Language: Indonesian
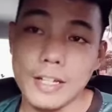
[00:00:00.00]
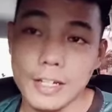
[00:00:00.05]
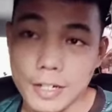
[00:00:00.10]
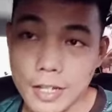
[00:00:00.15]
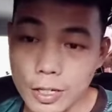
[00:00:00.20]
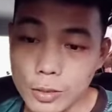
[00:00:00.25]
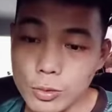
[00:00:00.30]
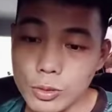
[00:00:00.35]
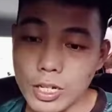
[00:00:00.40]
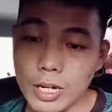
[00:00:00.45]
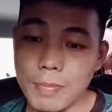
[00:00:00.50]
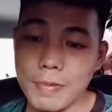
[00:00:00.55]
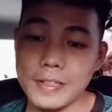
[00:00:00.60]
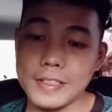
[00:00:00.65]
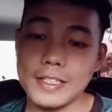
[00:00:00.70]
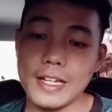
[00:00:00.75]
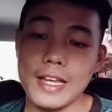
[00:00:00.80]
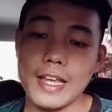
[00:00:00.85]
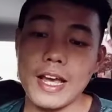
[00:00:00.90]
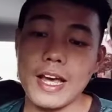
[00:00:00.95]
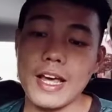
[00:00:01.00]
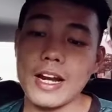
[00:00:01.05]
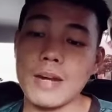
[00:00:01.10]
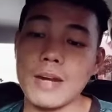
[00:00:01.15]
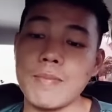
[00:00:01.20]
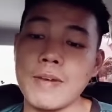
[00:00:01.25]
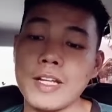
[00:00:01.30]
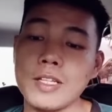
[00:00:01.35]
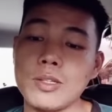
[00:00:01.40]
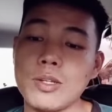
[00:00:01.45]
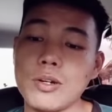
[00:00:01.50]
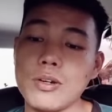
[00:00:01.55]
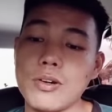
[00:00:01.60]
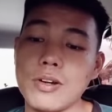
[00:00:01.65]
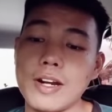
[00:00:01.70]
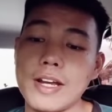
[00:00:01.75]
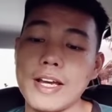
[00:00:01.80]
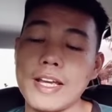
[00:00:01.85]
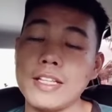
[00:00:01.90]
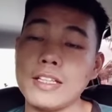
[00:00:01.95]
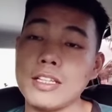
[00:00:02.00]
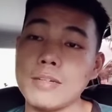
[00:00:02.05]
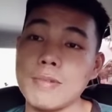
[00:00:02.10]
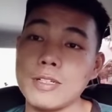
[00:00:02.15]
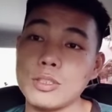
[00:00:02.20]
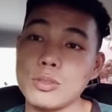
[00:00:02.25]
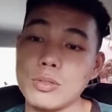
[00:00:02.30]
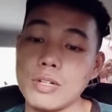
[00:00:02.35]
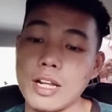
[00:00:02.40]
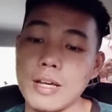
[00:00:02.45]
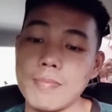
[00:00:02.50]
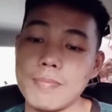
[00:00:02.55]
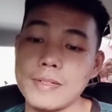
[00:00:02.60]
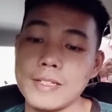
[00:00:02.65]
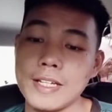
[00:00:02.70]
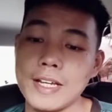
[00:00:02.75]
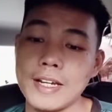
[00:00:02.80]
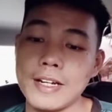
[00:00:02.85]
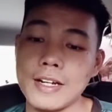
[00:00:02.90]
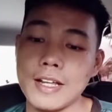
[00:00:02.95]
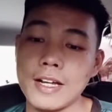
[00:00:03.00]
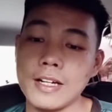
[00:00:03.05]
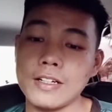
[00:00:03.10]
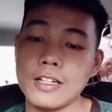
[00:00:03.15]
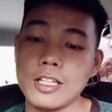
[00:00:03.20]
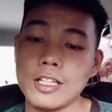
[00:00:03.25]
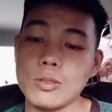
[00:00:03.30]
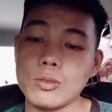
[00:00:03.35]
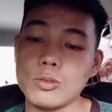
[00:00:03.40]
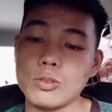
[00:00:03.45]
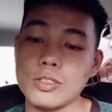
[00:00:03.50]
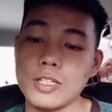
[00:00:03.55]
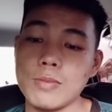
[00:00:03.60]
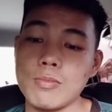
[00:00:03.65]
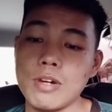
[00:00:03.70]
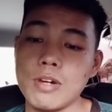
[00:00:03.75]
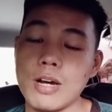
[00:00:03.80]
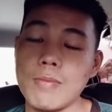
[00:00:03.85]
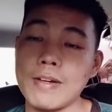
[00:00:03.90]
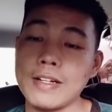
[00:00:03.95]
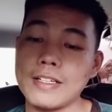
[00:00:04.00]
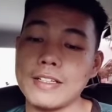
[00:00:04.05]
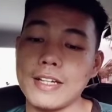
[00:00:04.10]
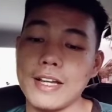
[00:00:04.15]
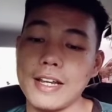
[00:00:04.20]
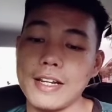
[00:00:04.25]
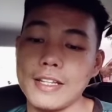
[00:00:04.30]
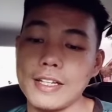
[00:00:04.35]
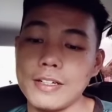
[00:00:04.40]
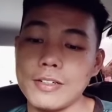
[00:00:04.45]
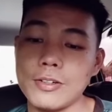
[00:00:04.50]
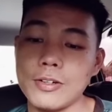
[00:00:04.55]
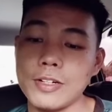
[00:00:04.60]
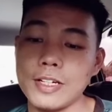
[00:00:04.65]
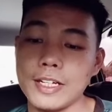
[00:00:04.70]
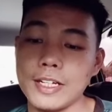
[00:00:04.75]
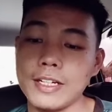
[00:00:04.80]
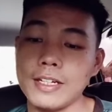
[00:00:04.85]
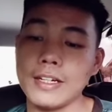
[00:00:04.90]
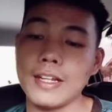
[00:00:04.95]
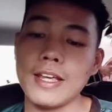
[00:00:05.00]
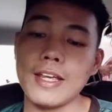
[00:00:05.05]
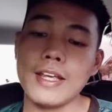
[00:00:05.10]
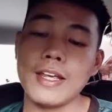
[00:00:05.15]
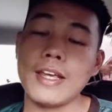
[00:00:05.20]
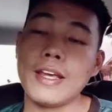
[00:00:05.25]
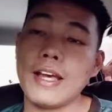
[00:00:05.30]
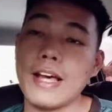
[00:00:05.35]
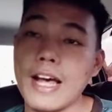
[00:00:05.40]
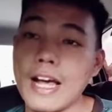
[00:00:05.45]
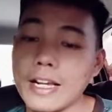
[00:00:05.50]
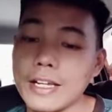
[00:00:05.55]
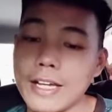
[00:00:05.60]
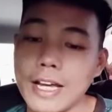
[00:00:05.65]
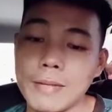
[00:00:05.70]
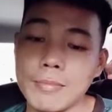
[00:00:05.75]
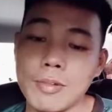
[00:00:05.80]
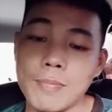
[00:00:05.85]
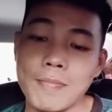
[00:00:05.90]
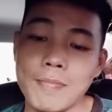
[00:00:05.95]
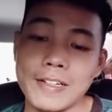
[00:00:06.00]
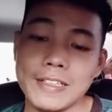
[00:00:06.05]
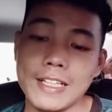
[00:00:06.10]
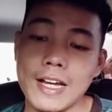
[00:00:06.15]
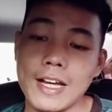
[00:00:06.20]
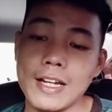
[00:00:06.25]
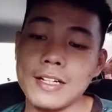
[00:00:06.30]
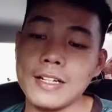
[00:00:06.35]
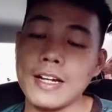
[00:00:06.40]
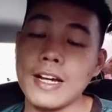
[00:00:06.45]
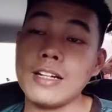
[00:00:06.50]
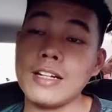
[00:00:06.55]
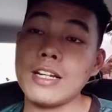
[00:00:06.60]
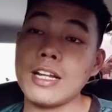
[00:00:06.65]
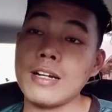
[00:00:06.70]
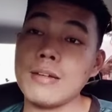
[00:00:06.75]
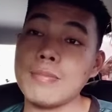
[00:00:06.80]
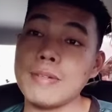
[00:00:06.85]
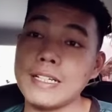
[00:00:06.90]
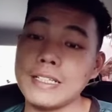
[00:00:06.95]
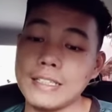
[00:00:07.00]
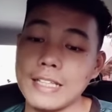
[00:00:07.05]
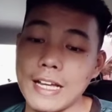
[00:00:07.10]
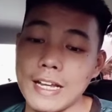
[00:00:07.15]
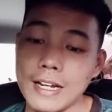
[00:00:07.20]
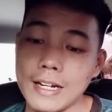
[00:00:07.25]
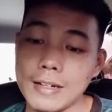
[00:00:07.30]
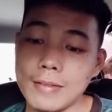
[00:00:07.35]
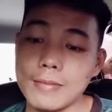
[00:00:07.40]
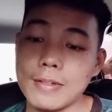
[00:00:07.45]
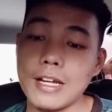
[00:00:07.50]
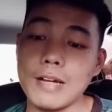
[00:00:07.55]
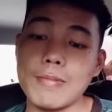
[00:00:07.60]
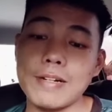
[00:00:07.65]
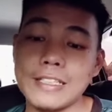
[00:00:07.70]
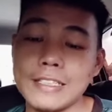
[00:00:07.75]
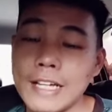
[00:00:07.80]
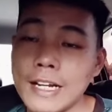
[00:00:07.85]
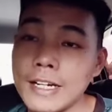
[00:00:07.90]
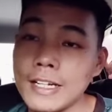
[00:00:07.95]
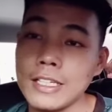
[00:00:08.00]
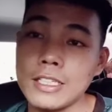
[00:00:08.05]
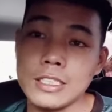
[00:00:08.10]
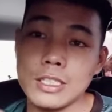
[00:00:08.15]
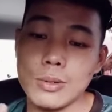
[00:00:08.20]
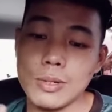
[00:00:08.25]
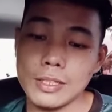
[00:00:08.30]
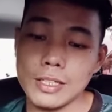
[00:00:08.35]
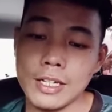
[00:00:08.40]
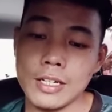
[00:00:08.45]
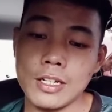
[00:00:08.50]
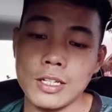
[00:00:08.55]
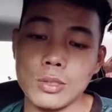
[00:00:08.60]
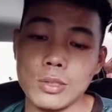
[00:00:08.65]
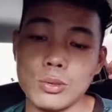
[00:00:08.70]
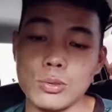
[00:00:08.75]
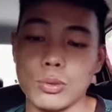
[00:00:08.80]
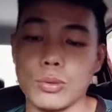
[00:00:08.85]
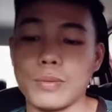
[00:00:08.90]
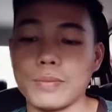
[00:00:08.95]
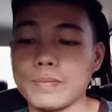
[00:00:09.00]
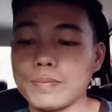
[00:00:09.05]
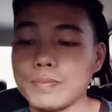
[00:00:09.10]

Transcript: Dia juga percaya ramai tokoh lain termasuklah penyandang Datuk Sri Muhammad Khalid Nurdin akan mempertahankan dan ah, bertanding jawatan itu.